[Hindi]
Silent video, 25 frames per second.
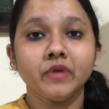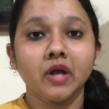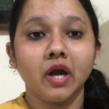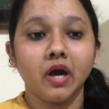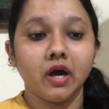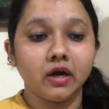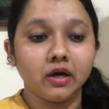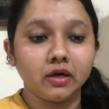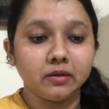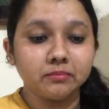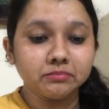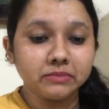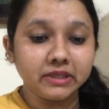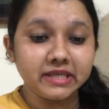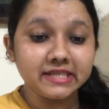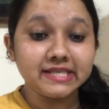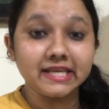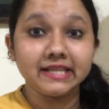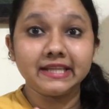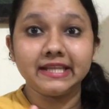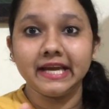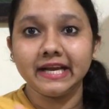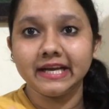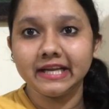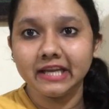आ,
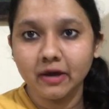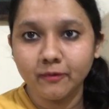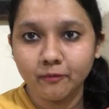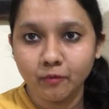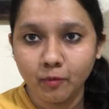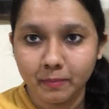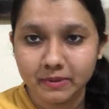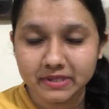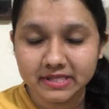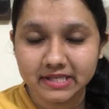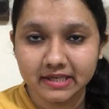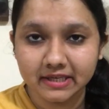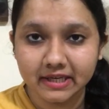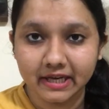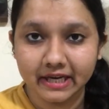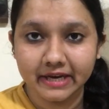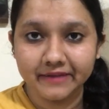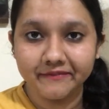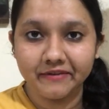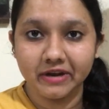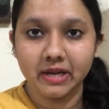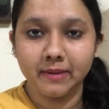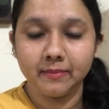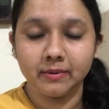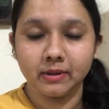किसे देखना वो पसंद
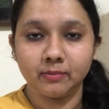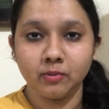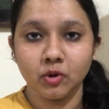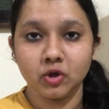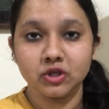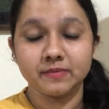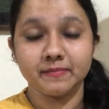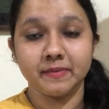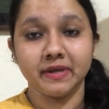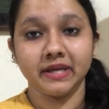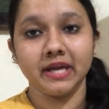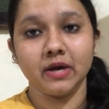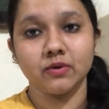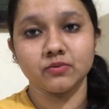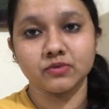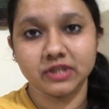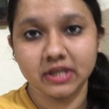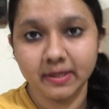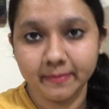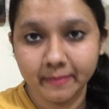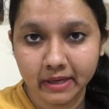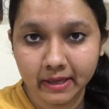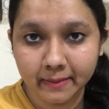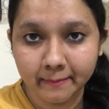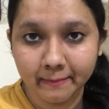करने वाले बिग बॉस में क्या
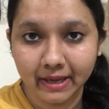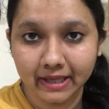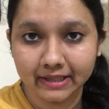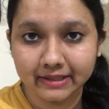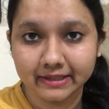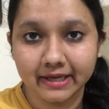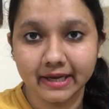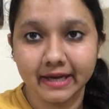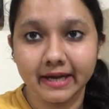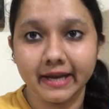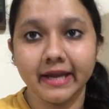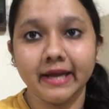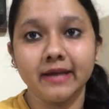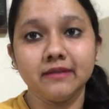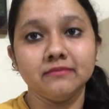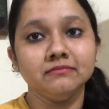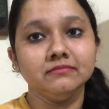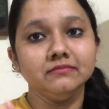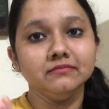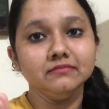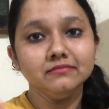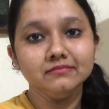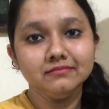उसके बारे में बात कर रहे हैं